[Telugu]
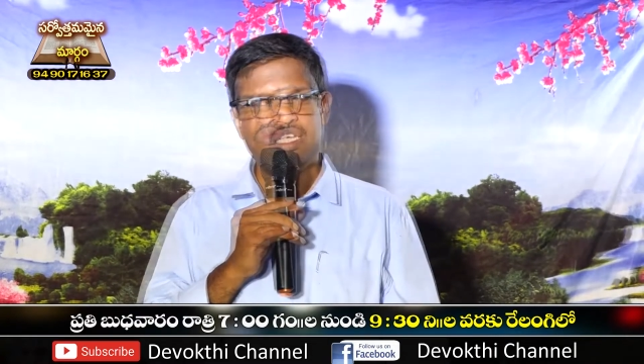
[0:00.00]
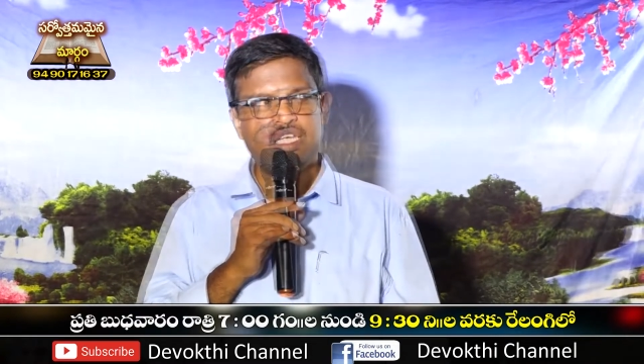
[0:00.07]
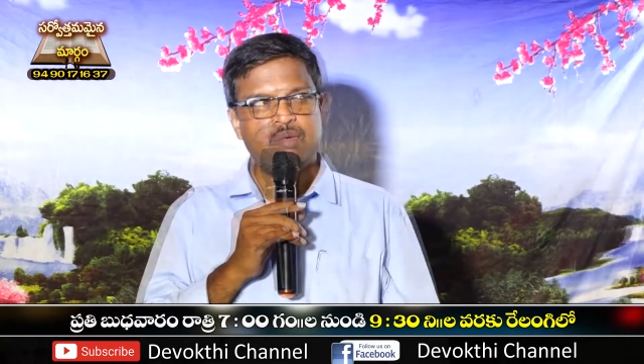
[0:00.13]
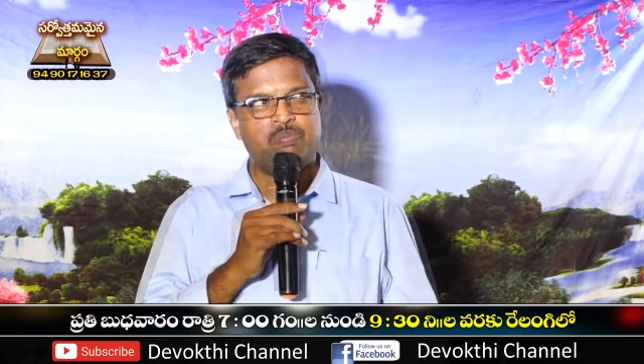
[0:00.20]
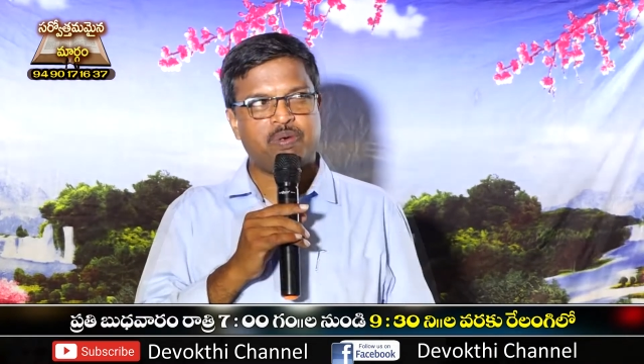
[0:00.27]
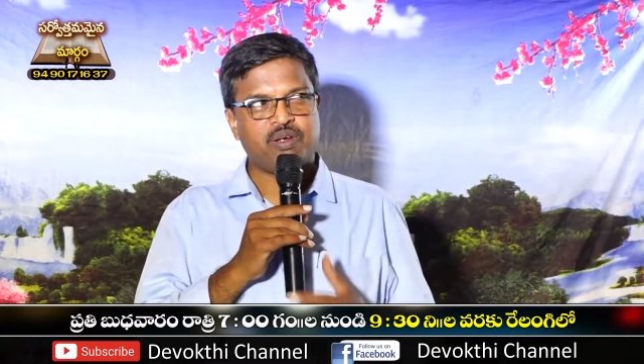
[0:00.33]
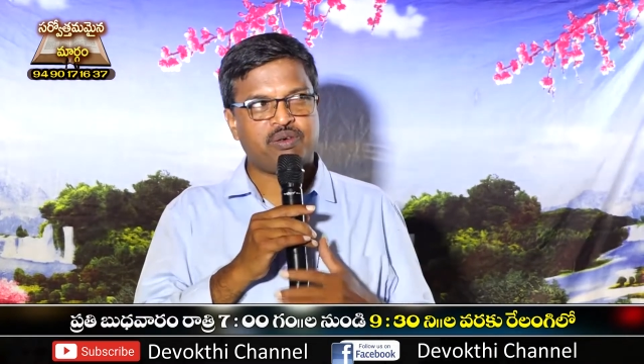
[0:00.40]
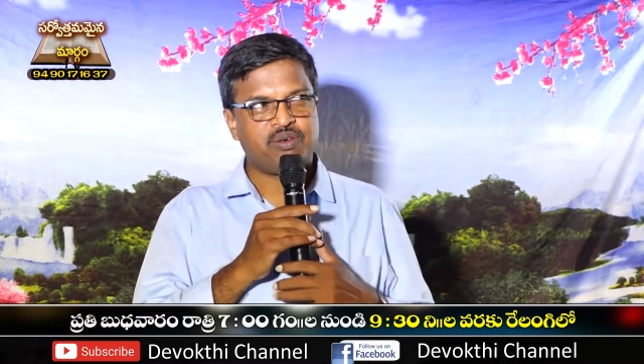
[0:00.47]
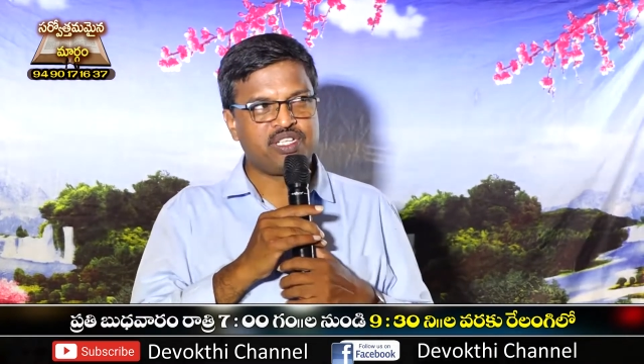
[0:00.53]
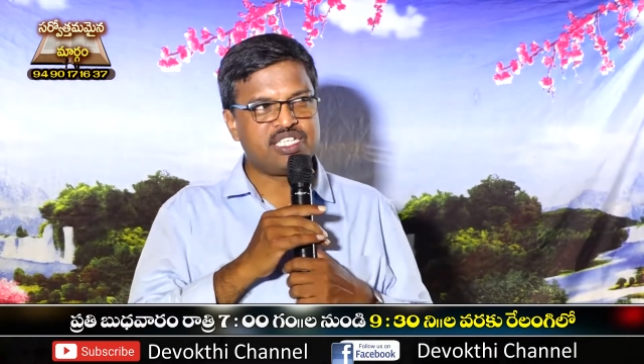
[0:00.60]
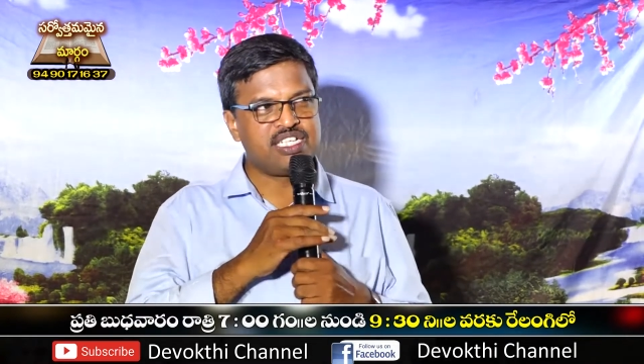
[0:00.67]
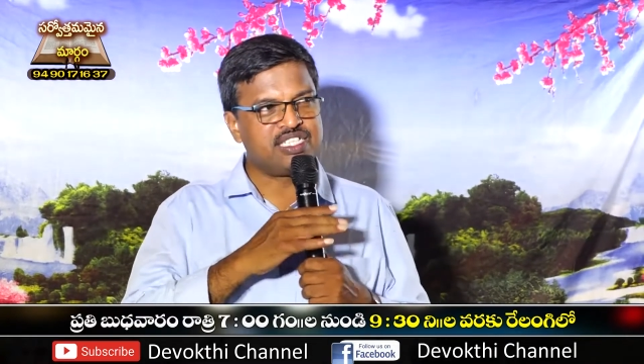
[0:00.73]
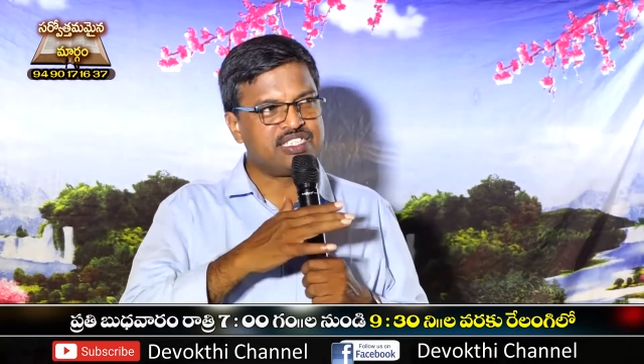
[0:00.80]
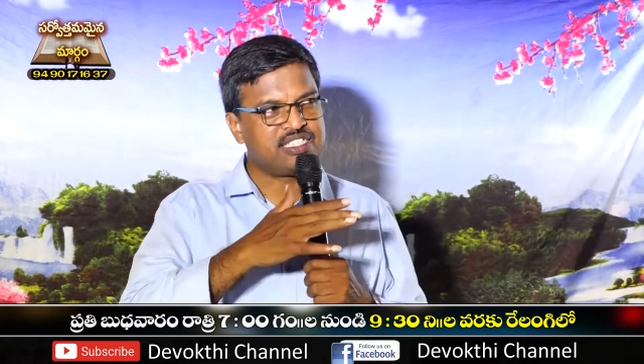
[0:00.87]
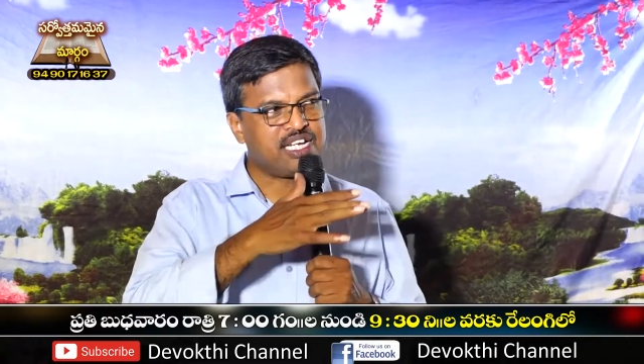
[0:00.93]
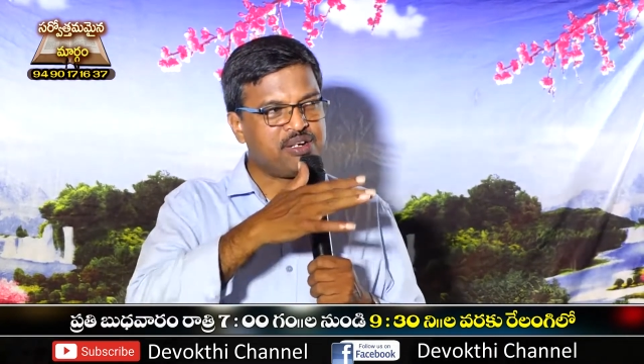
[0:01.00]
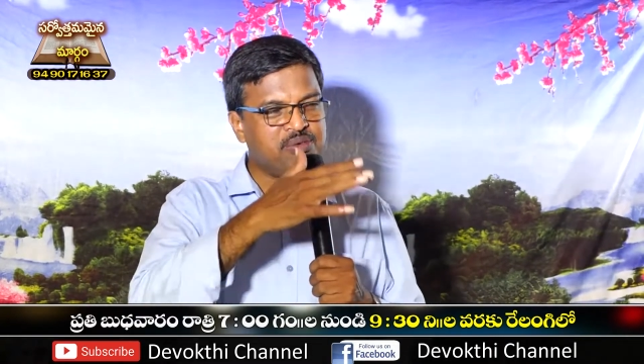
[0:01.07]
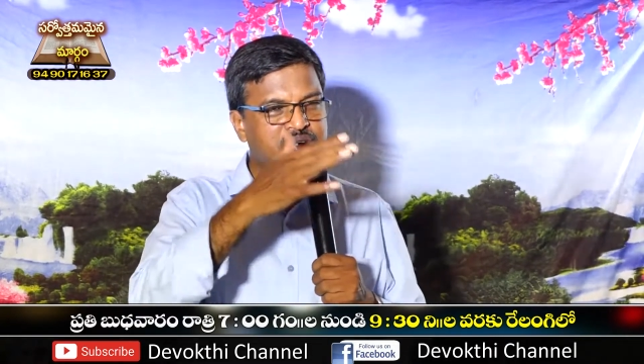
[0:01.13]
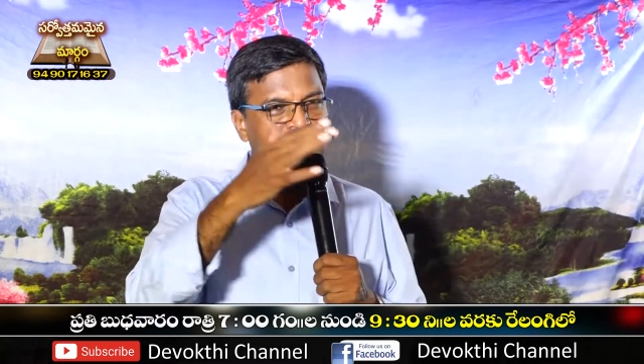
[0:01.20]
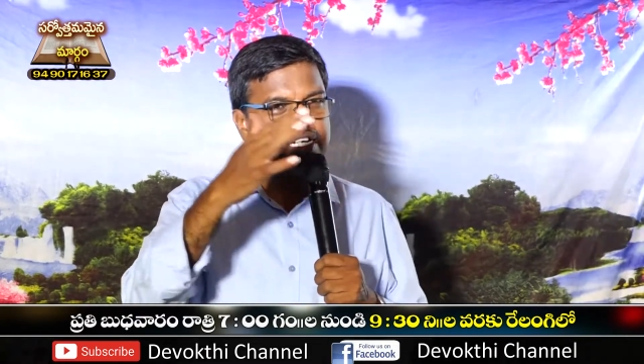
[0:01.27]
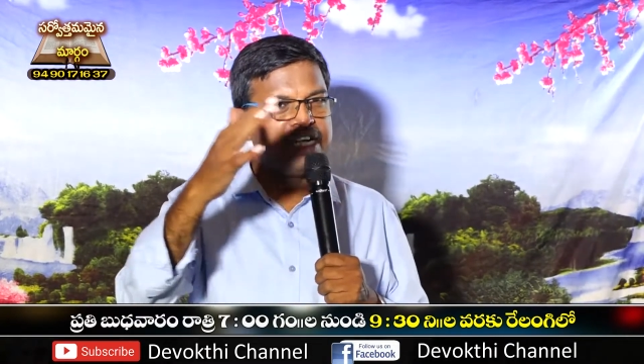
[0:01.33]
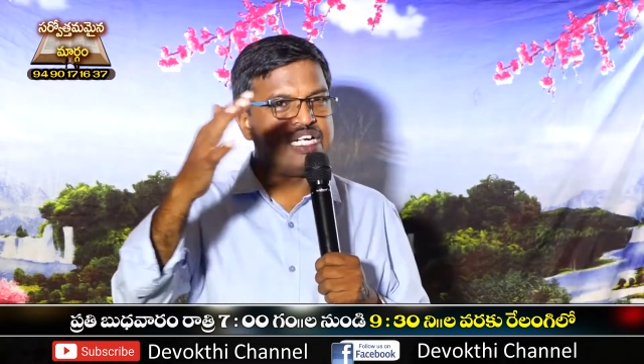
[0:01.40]
ఈ ప్రకృతి అంతా
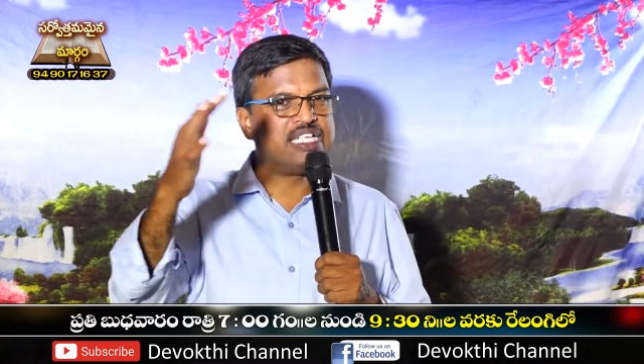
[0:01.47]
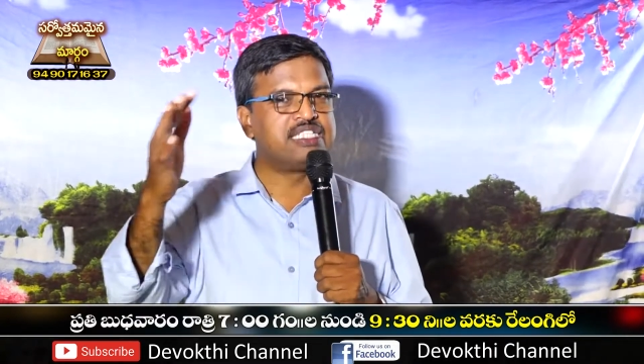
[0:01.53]
కూడా